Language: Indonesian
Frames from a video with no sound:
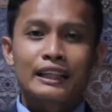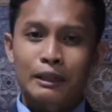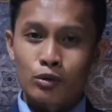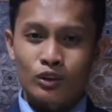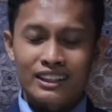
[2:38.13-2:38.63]

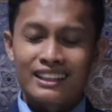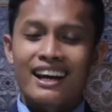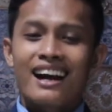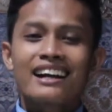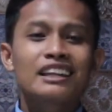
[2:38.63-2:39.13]
Terbukti,
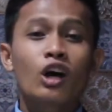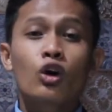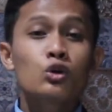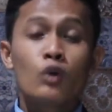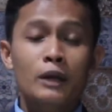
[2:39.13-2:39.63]
di
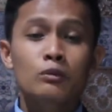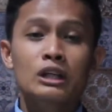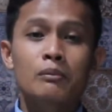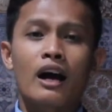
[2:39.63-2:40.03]
tahun 2005,